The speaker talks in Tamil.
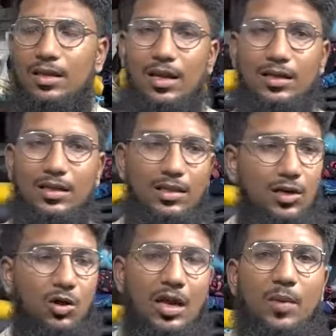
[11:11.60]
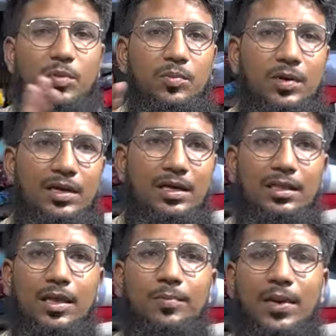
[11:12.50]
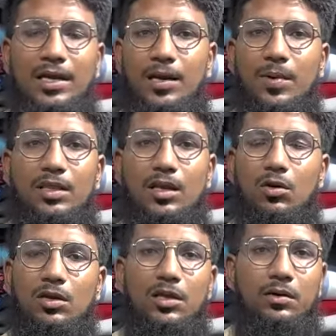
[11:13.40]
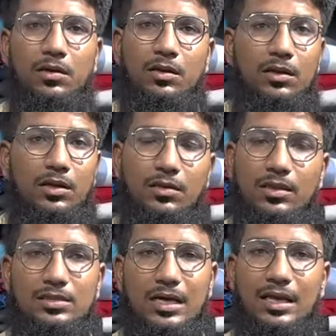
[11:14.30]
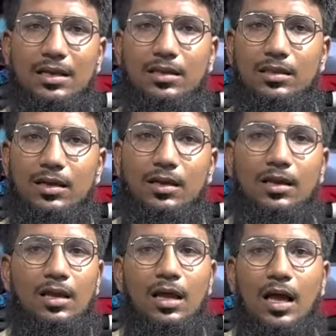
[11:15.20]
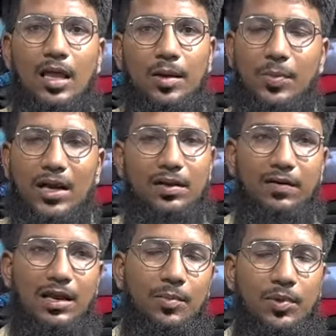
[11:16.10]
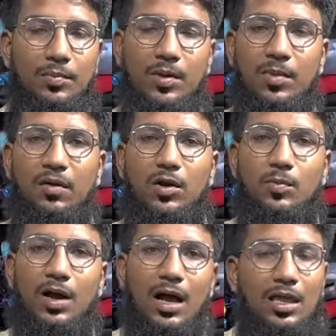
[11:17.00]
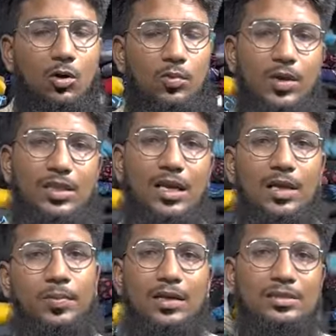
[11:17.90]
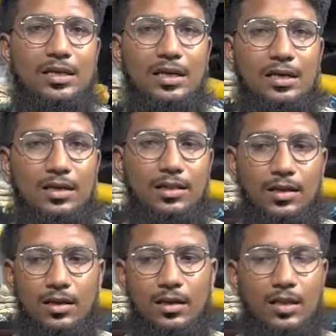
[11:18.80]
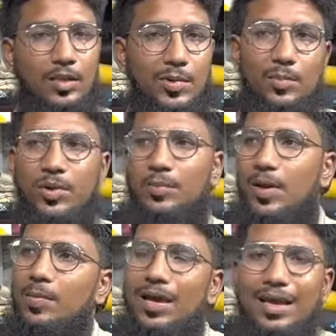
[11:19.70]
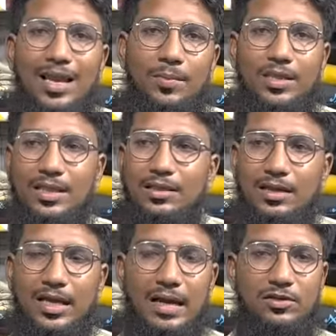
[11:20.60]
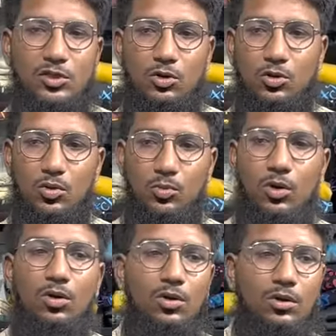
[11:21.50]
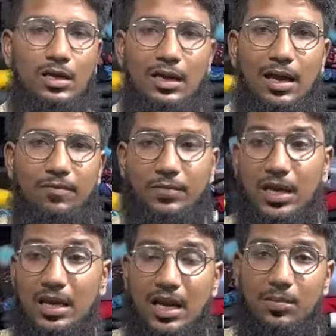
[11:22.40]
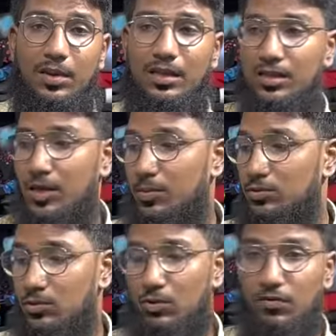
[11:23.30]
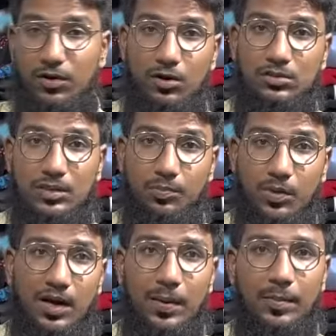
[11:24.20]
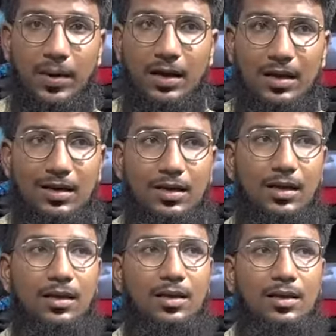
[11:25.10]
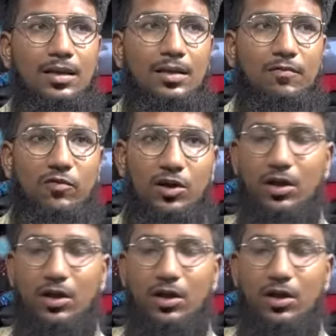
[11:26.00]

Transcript: கிட்டத்தட்ட ஒரு பிரிண்ட் இருக்குது பாத்தீங்கன்னா ஒரு கலர் இருக்குது அதே பார்ட்டி வேணுமா அதுல ஒரு கலர் கலர் இருக்குது இந்த மாதிரி எல்லாமே தனித்தனியா வச்சிருக்கிறோம் ப்ரோ மெயினா நம்ம எதுக்கு தெரியுமா சொன்னோம் வீடியோ ஸ்கிப் பாருங்கன்ட்டு வீடியோ